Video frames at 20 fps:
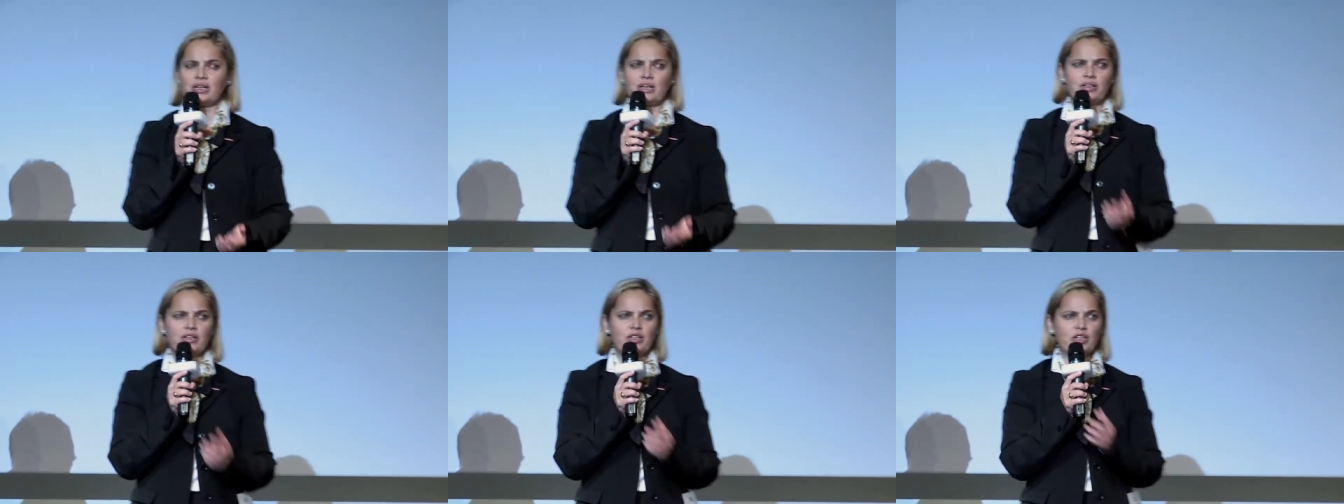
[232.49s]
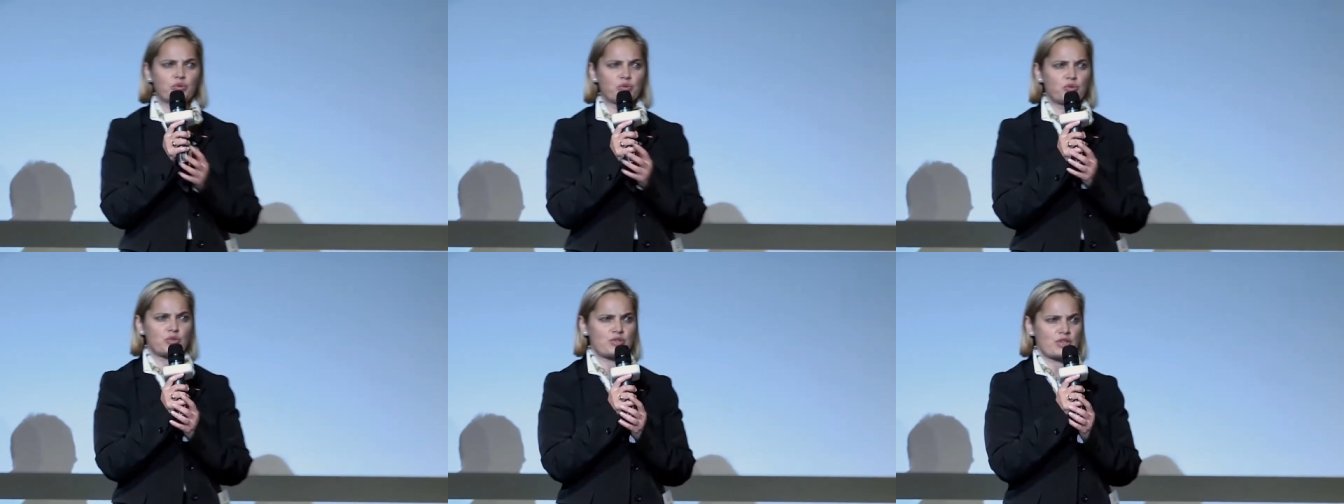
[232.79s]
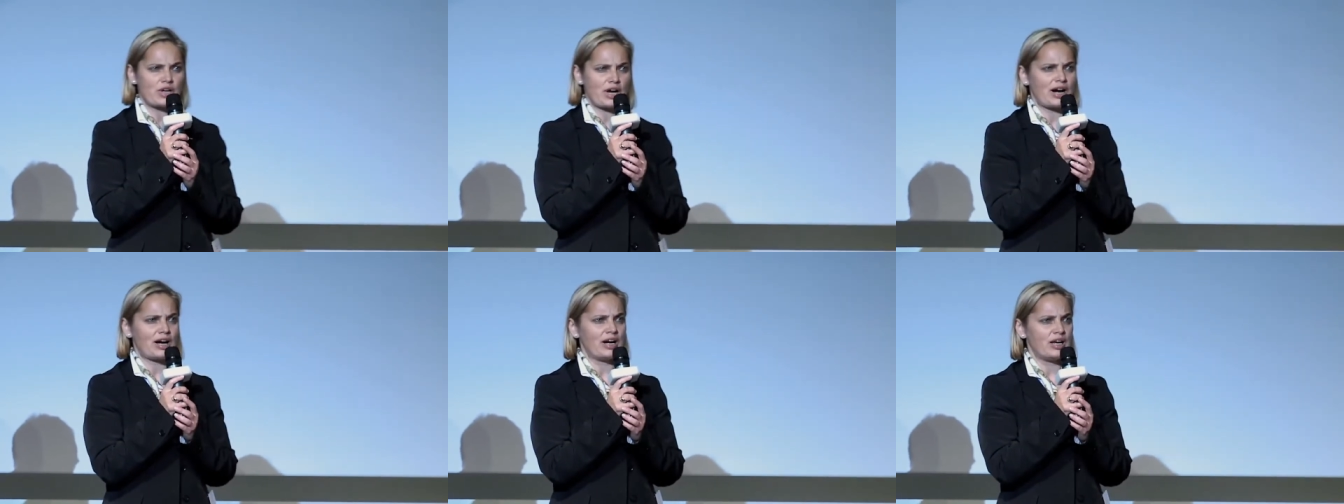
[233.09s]
die uns
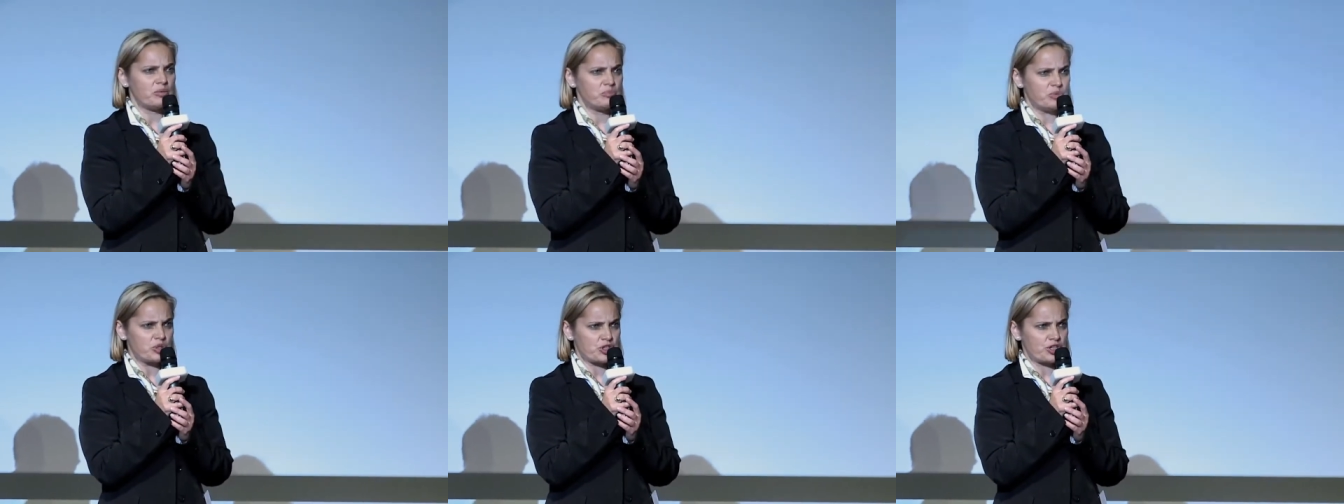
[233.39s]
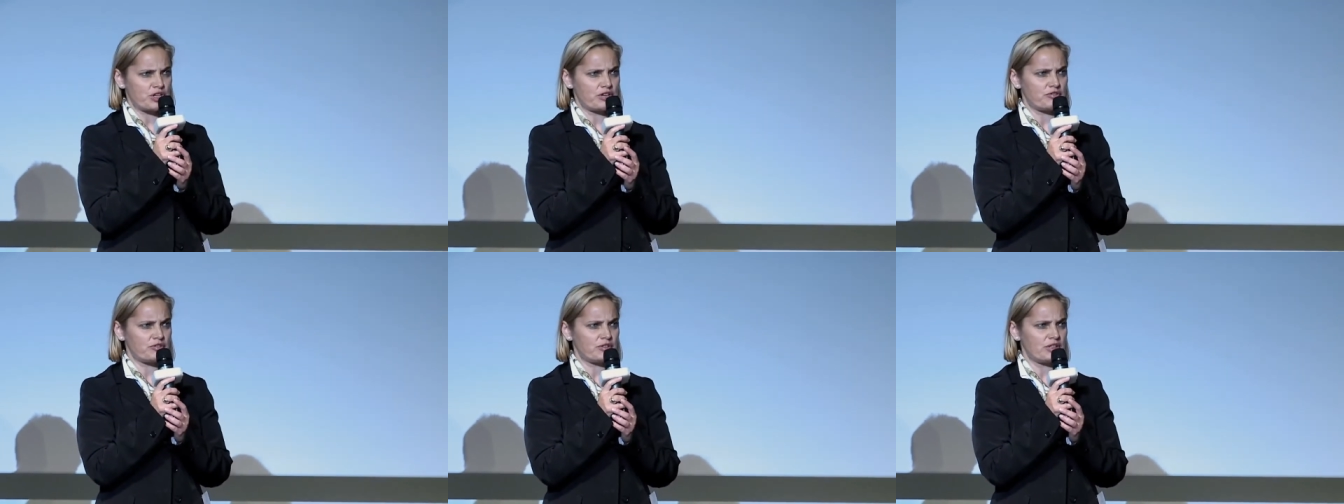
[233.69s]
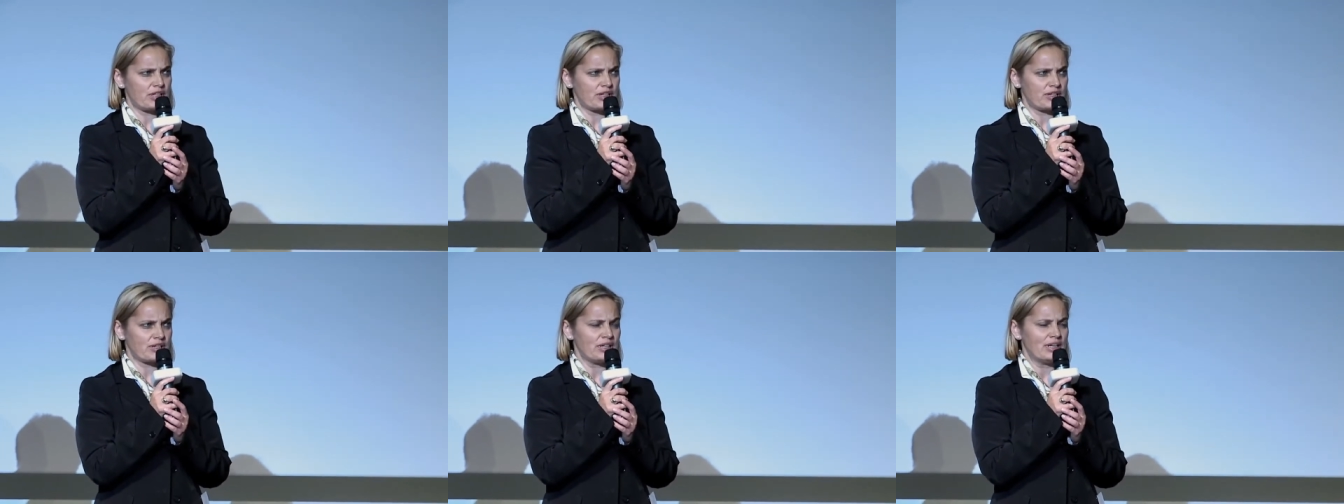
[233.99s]
alle
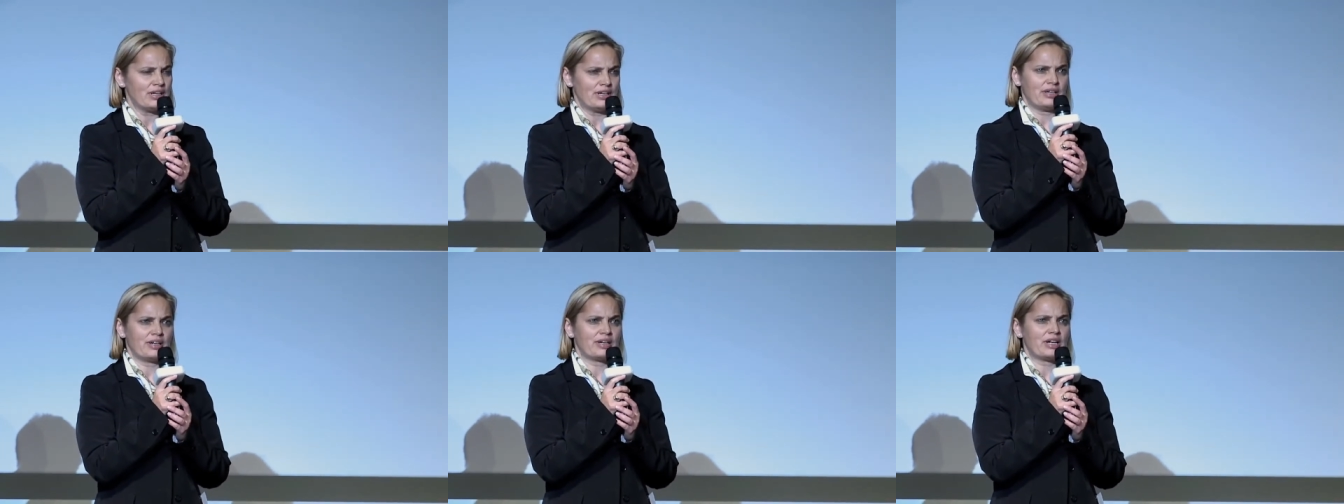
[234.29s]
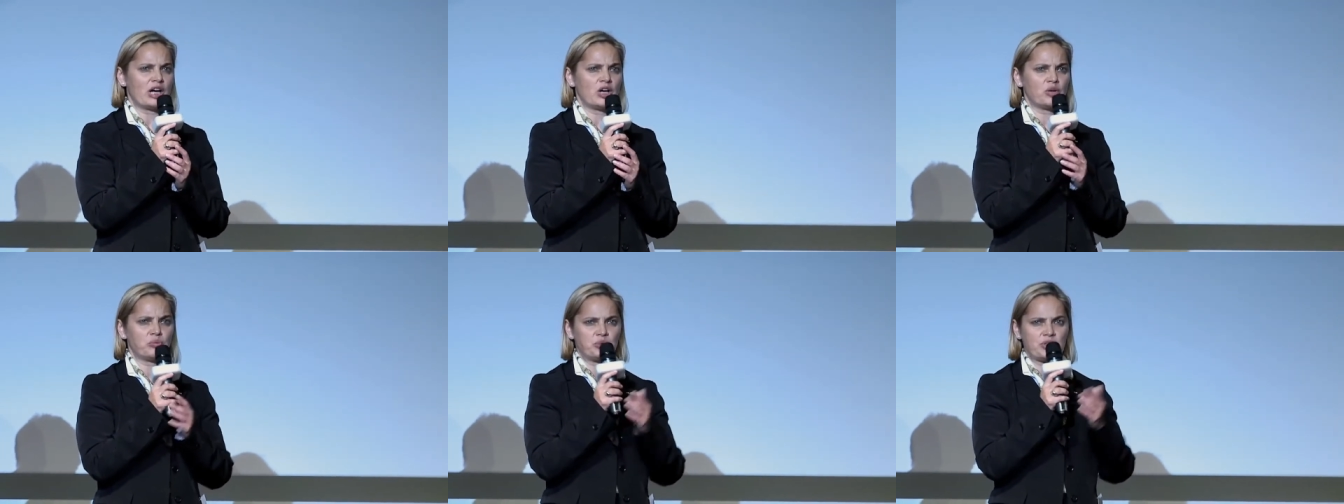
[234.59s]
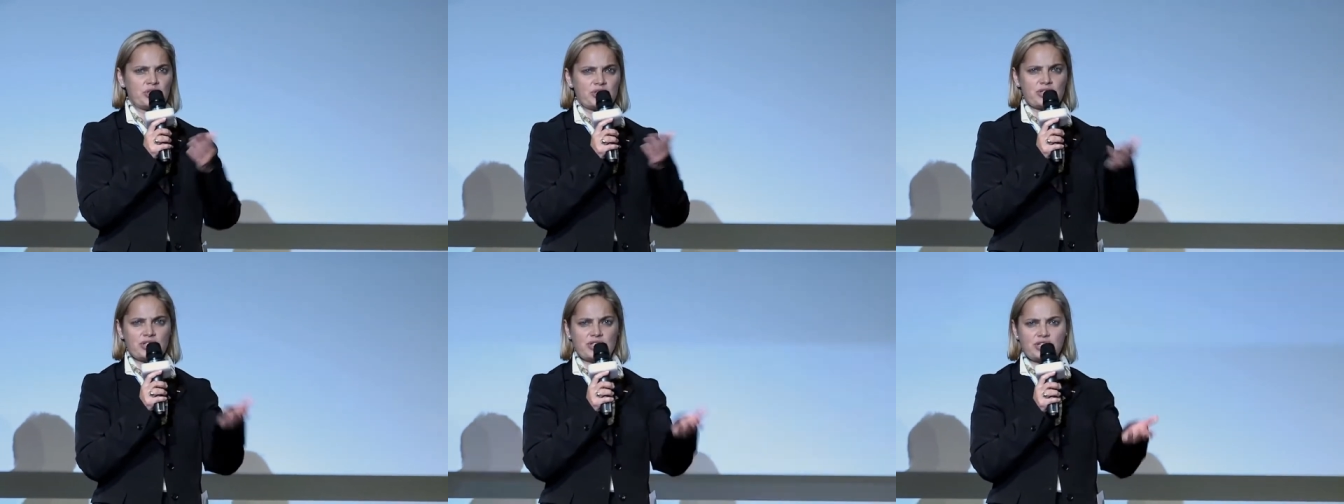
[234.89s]
beschäftigen, egal ob das
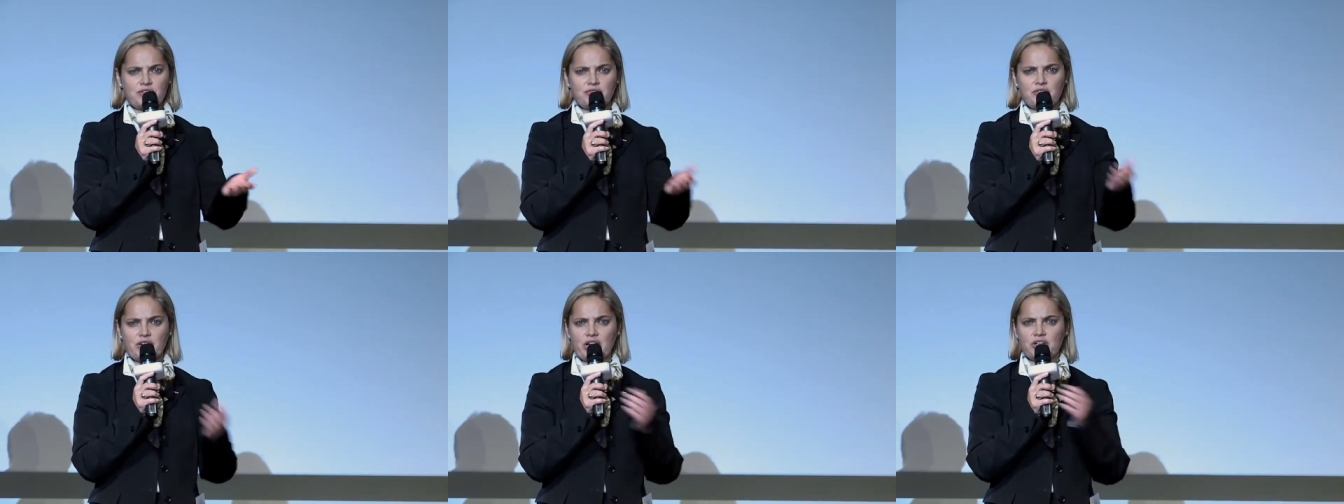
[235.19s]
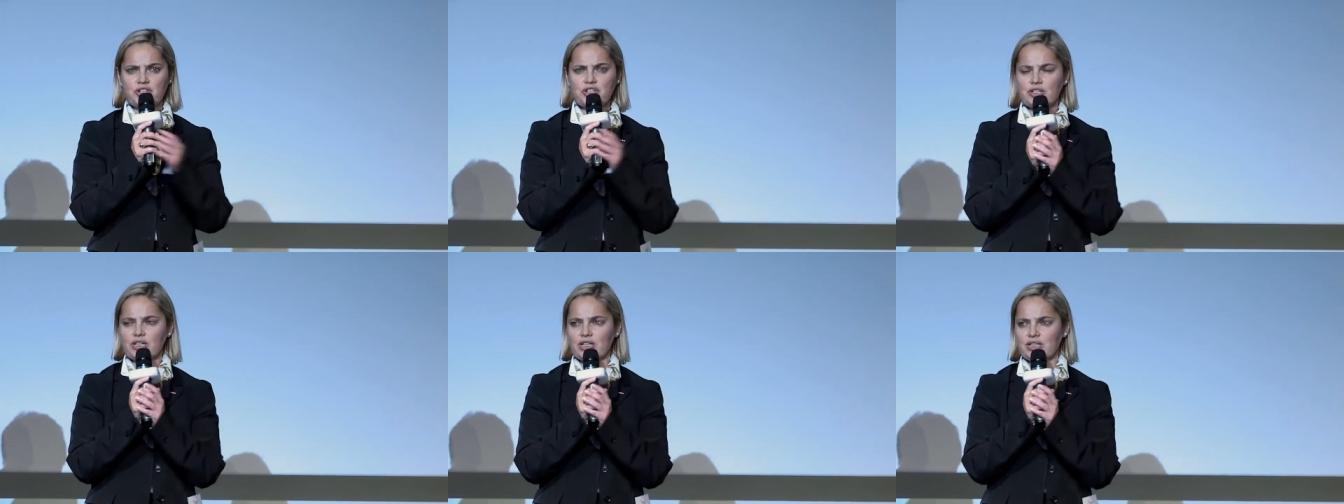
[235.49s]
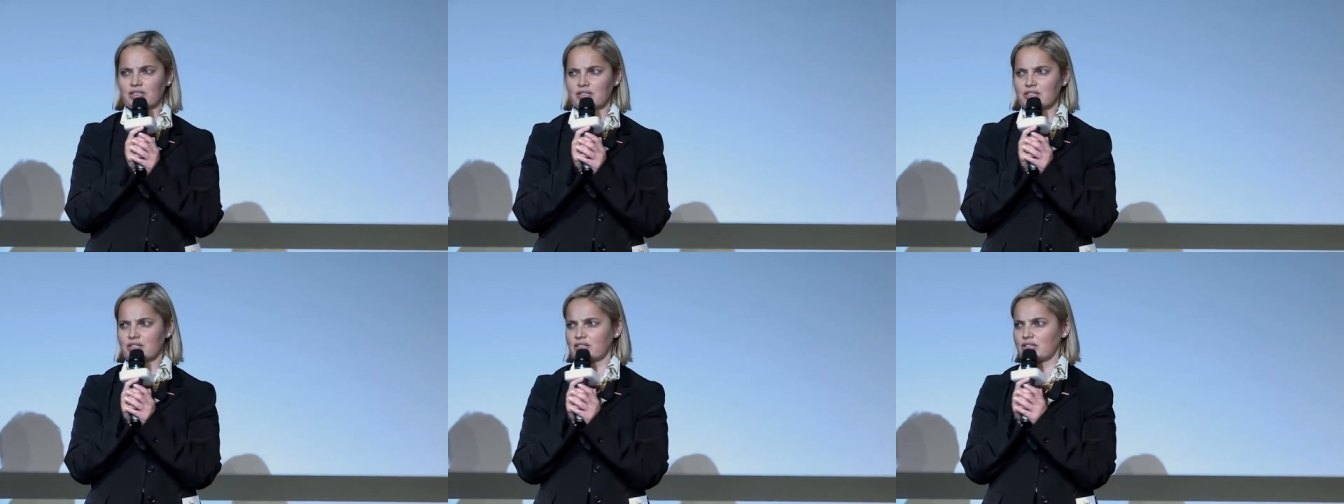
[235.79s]
jetzt die Veranstalter
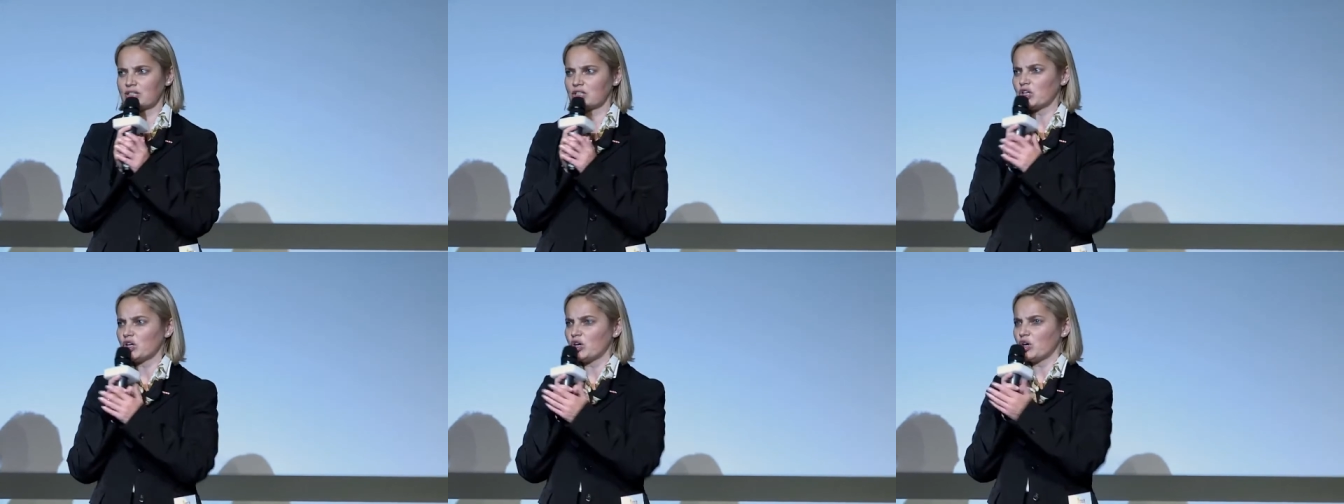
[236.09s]
sind,